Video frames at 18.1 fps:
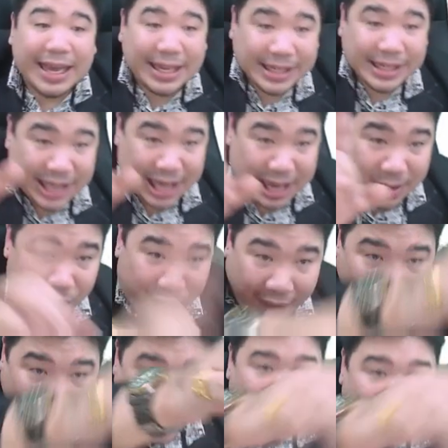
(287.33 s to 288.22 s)
สี
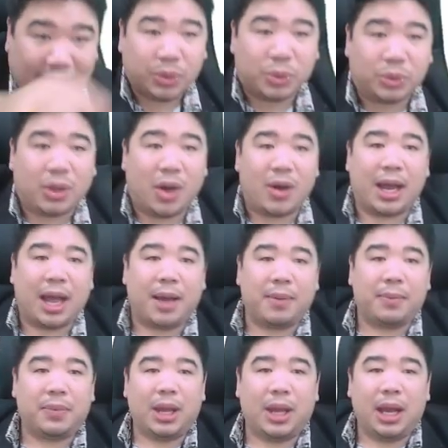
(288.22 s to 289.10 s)
ฟ้าถูกต้องครับ
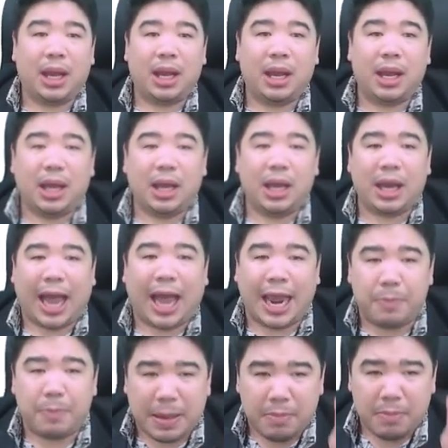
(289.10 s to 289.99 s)
เออ ใคร
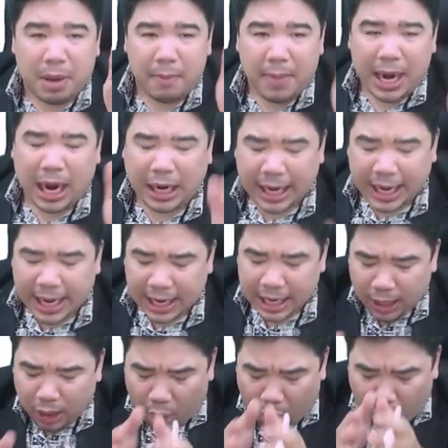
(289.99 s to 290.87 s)
พิมพ์แบบไม่ลังเล
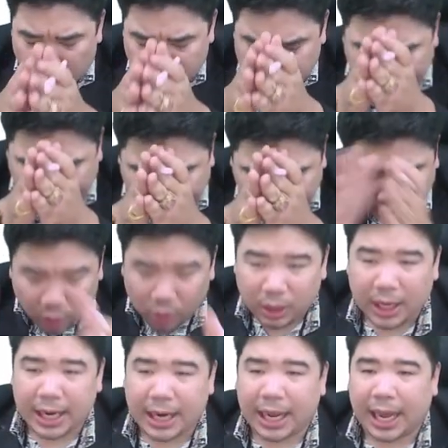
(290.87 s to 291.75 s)
นะขอสาธุ
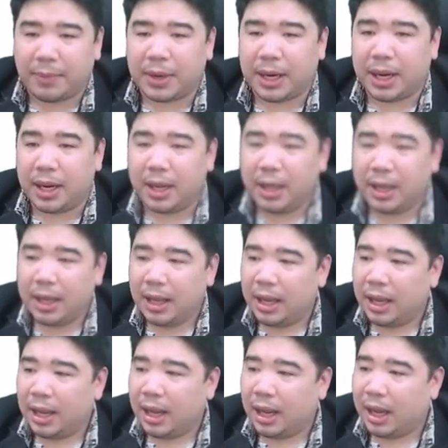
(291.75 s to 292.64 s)
เลยนะครับ นะ
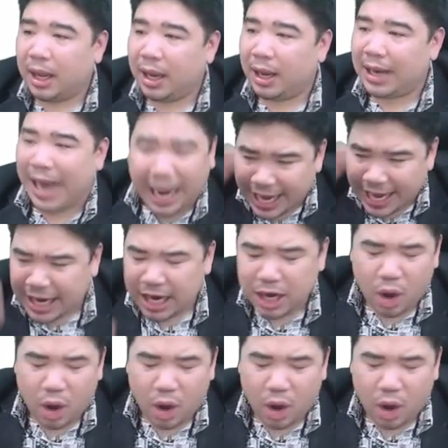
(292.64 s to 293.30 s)
ลังเลนิดหน่